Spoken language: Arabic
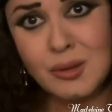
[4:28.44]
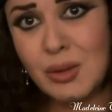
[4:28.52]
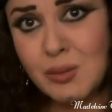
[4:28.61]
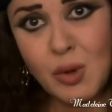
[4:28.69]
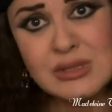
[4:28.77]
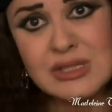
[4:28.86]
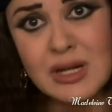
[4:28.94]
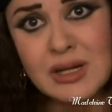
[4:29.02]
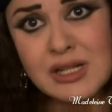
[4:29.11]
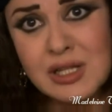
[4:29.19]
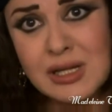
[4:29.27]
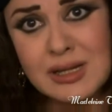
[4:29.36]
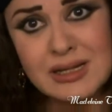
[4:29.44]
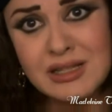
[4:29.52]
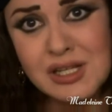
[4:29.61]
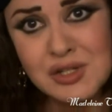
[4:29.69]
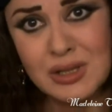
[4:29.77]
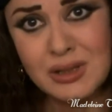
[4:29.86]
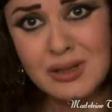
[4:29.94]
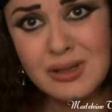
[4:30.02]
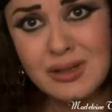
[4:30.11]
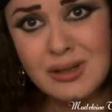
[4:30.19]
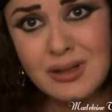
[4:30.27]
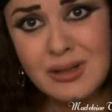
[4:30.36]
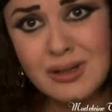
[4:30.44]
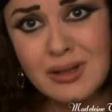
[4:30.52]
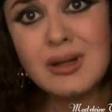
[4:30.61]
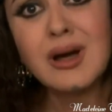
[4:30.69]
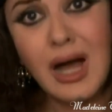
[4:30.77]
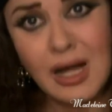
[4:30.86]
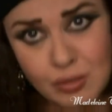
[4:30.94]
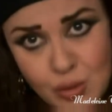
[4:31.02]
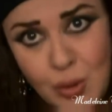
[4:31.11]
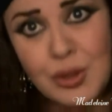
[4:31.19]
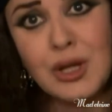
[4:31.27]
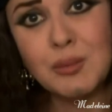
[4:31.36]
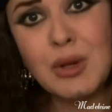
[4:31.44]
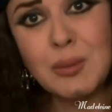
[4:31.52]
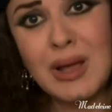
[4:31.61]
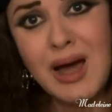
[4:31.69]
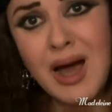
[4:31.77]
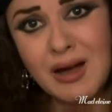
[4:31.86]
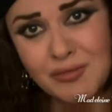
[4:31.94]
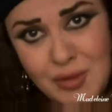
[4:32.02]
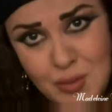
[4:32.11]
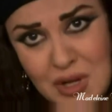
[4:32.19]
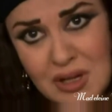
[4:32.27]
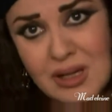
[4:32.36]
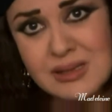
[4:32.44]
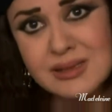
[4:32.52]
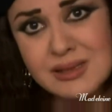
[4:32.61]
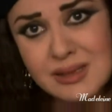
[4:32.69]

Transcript: وين ما وصلناش لنتيجه عنروح نعمل بلاغ في المركز